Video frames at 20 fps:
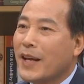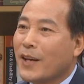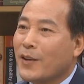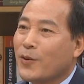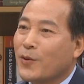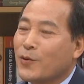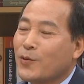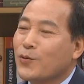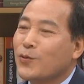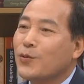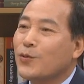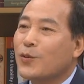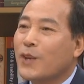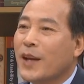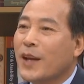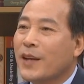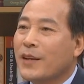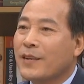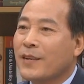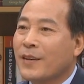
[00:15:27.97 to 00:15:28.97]
단위로 쭉
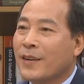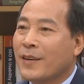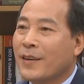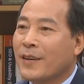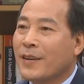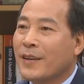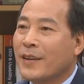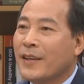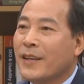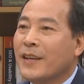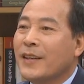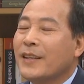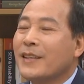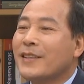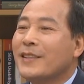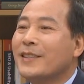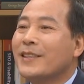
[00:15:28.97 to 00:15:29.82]
해서 네.